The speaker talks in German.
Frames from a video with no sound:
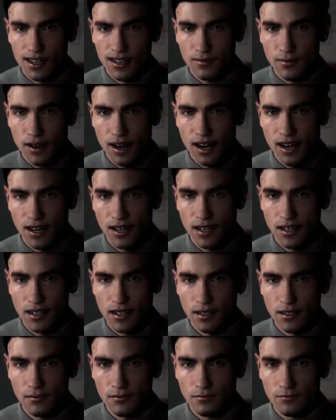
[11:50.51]
Nach
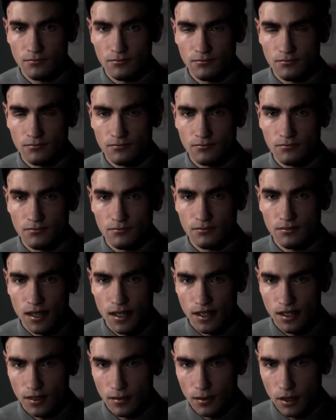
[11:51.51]
meiner
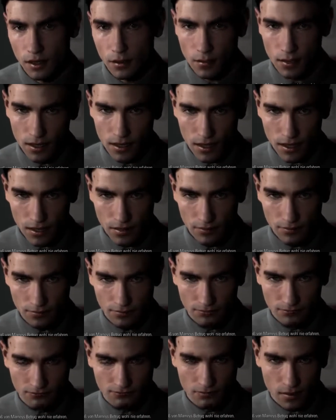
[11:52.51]
Expertenmeinung
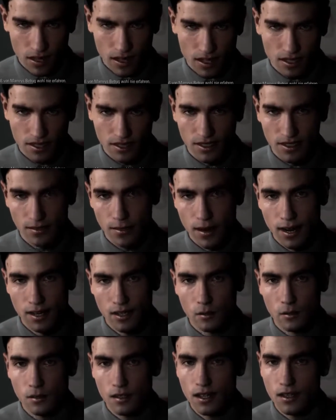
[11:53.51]
werden wir
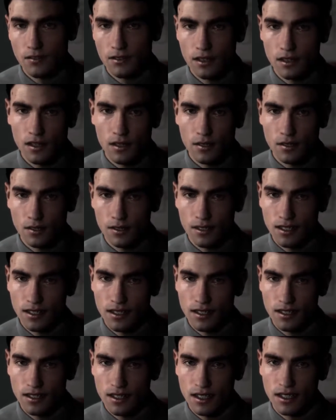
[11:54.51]
das ganze Ausmaß
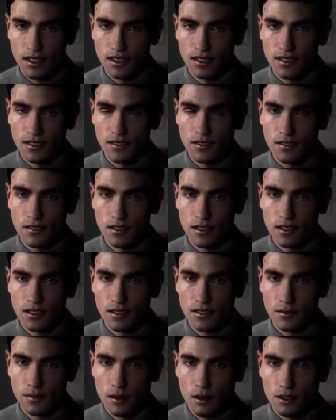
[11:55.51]
von Manis
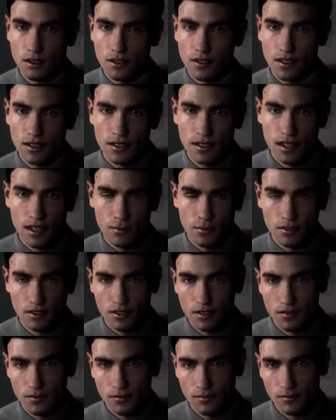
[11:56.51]
Betrug wohl nie
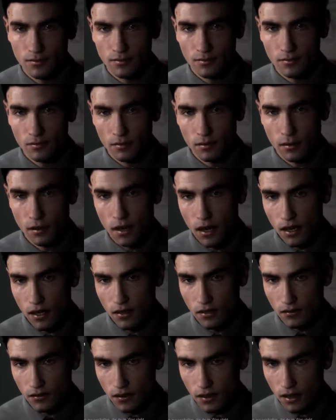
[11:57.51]
erfahren.
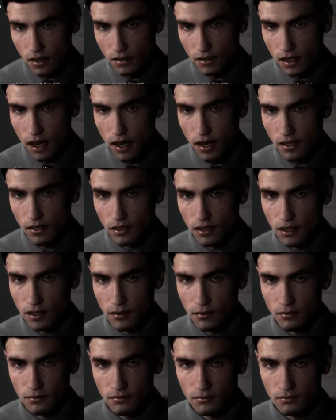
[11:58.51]
Sehr intelligent,
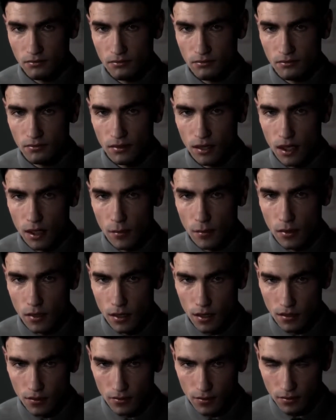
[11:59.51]

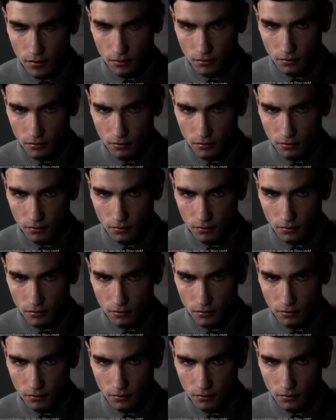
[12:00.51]
manipulativ.